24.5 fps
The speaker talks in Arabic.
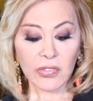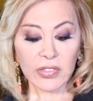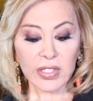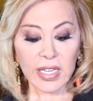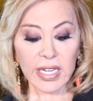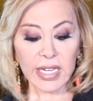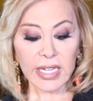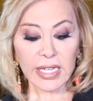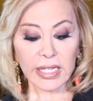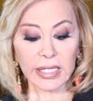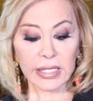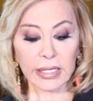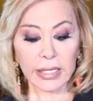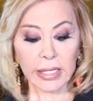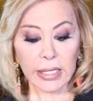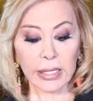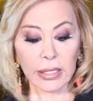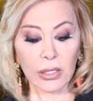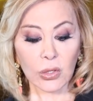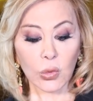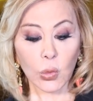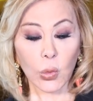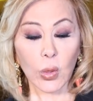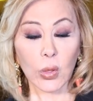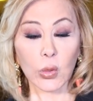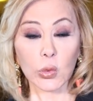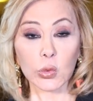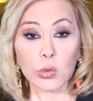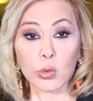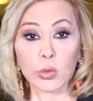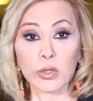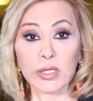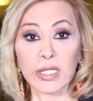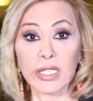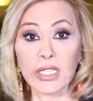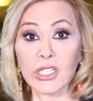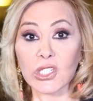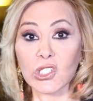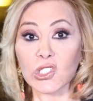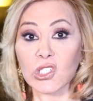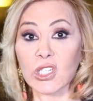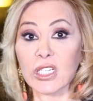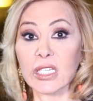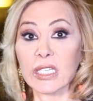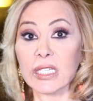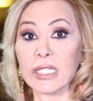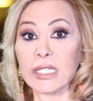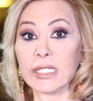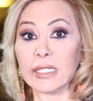افتح عينيك وأذنيك
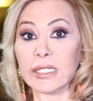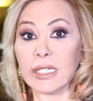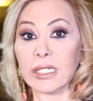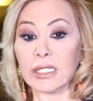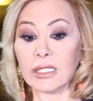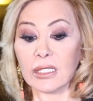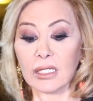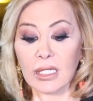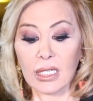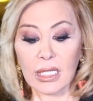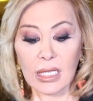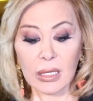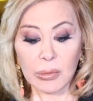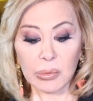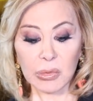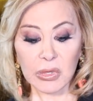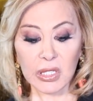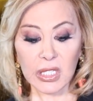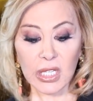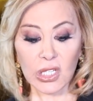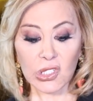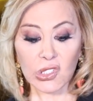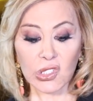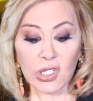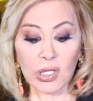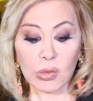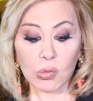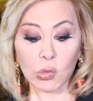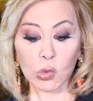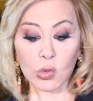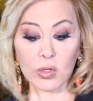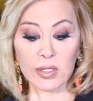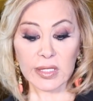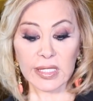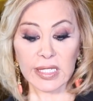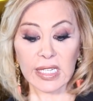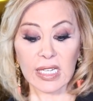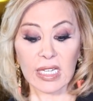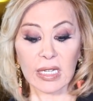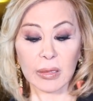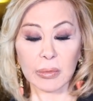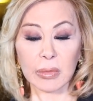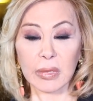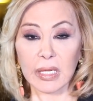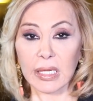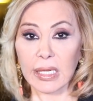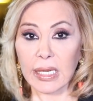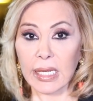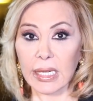جيدا من أجل
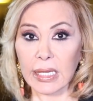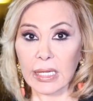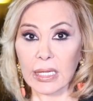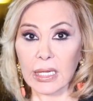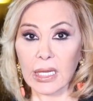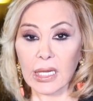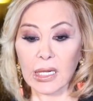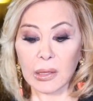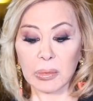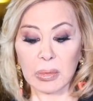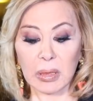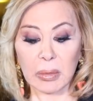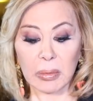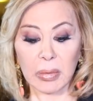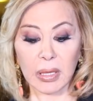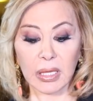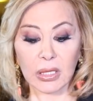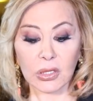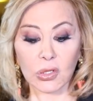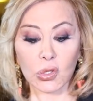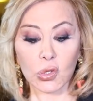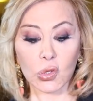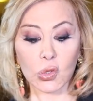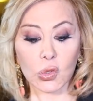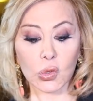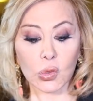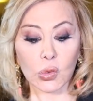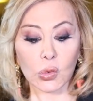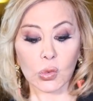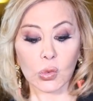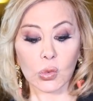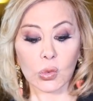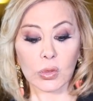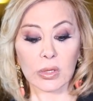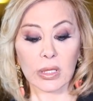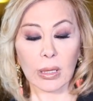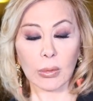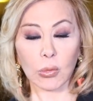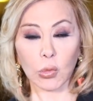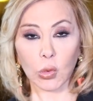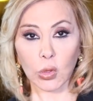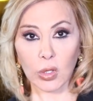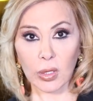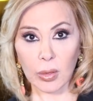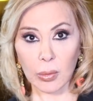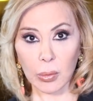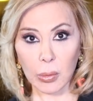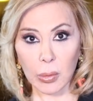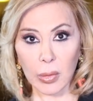مساهمة لإلك ببعض الشؤون
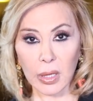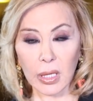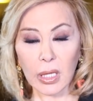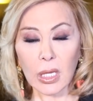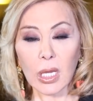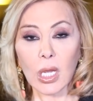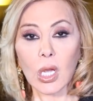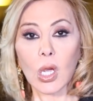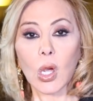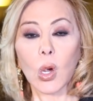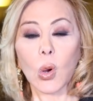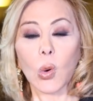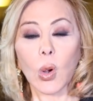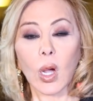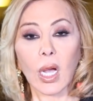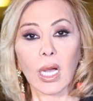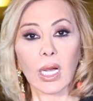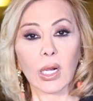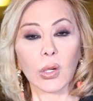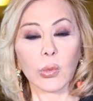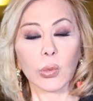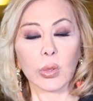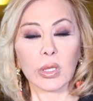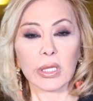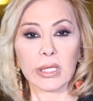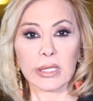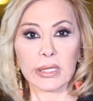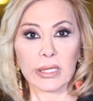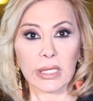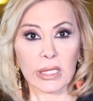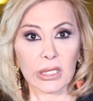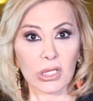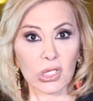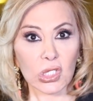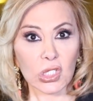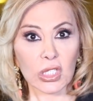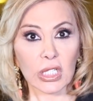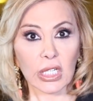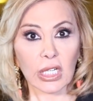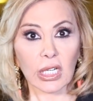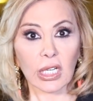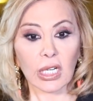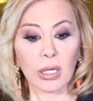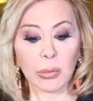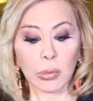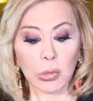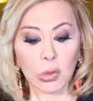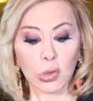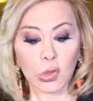المهمة وحاول أنك
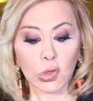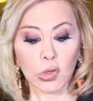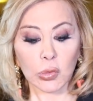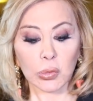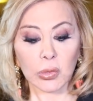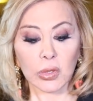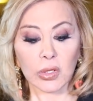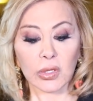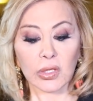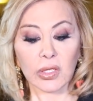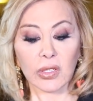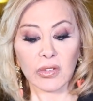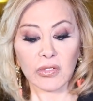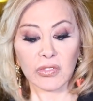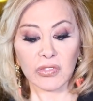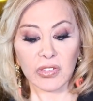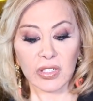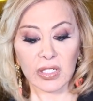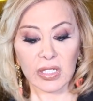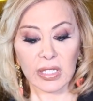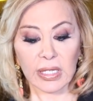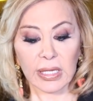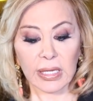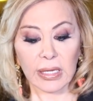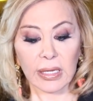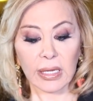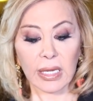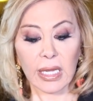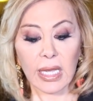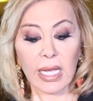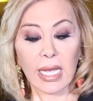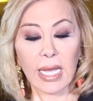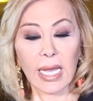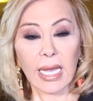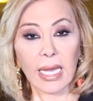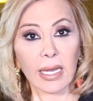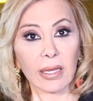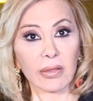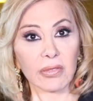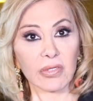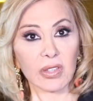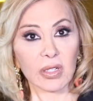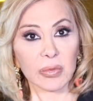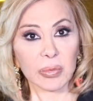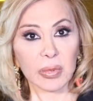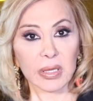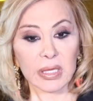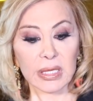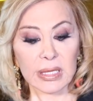تشتغل من ضمن فريق
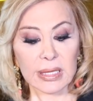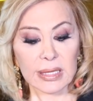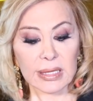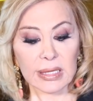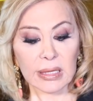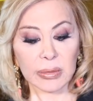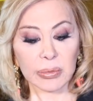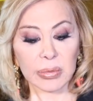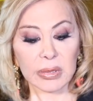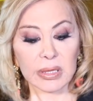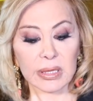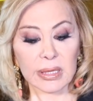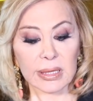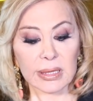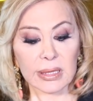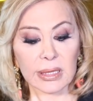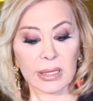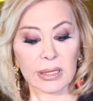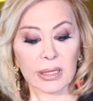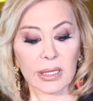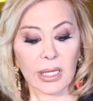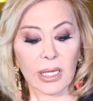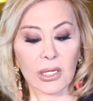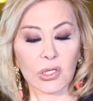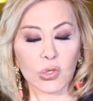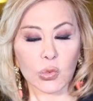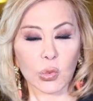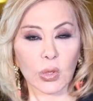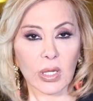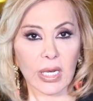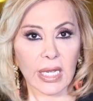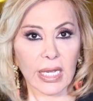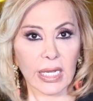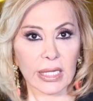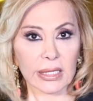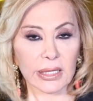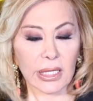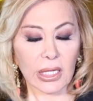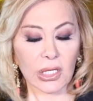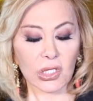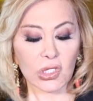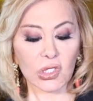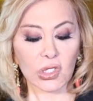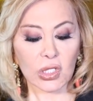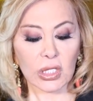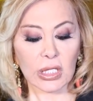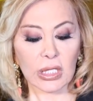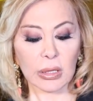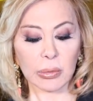حاذر بين السبت 19 والأحد
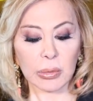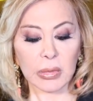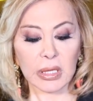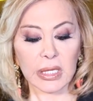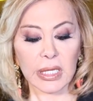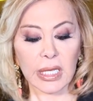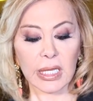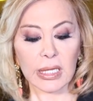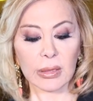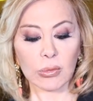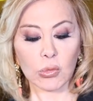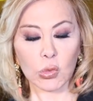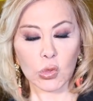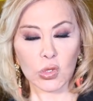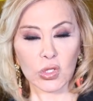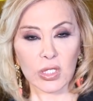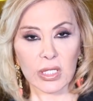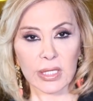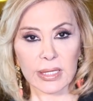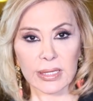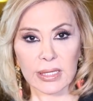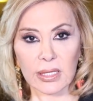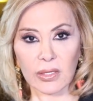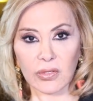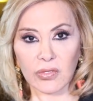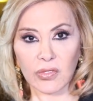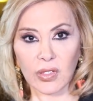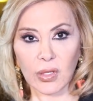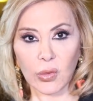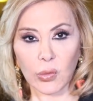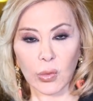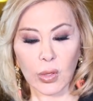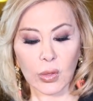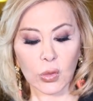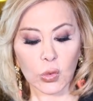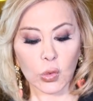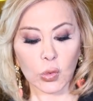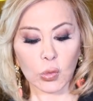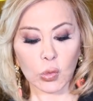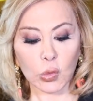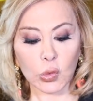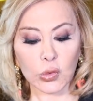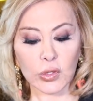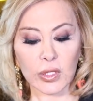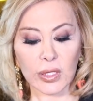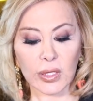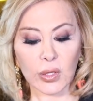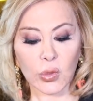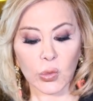20 من أي مجازفة وكون
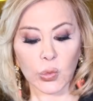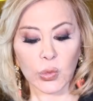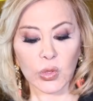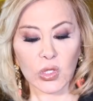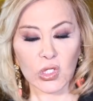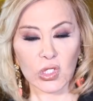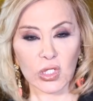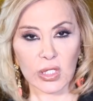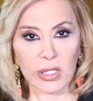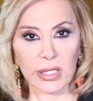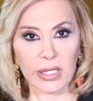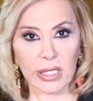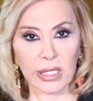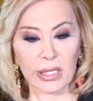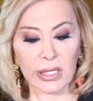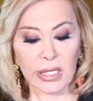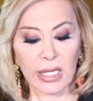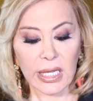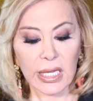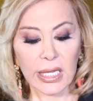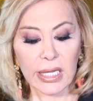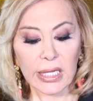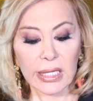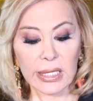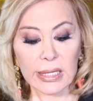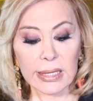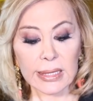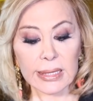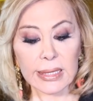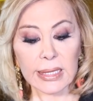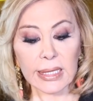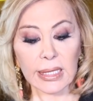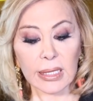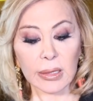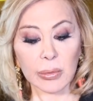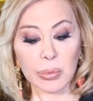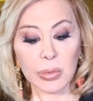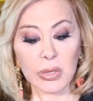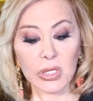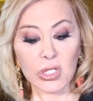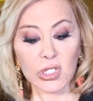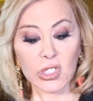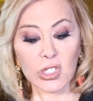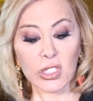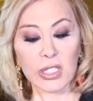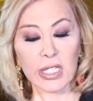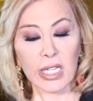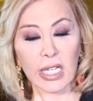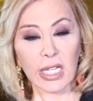متروي جدا انسحب
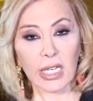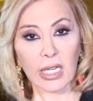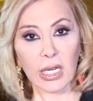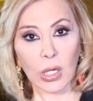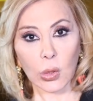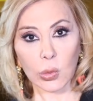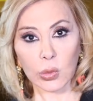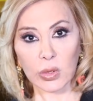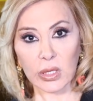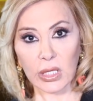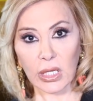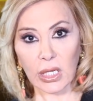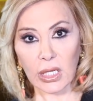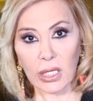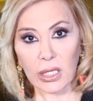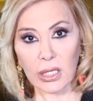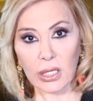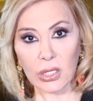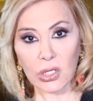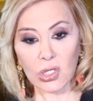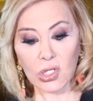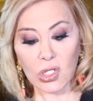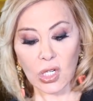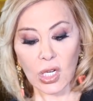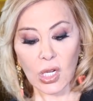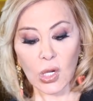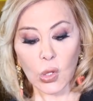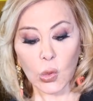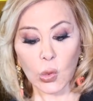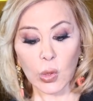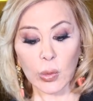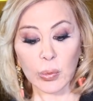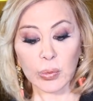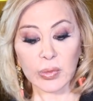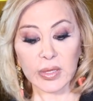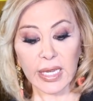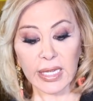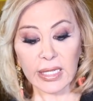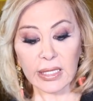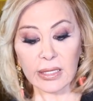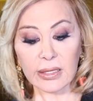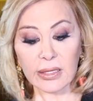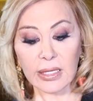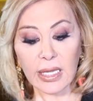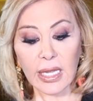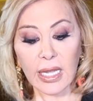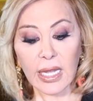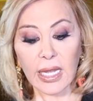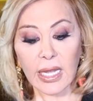من جدال أو نقاش
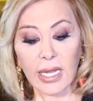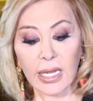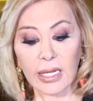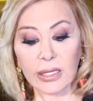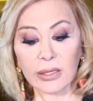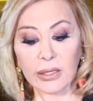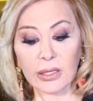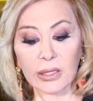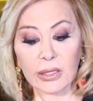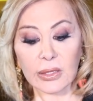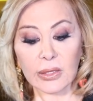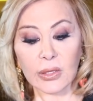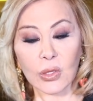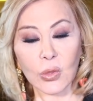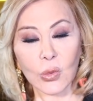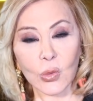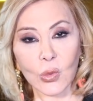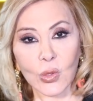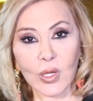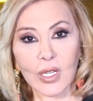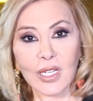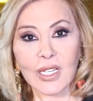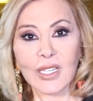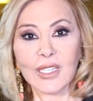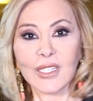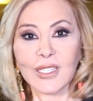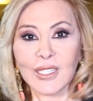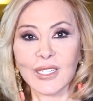وابتعد عن الضوء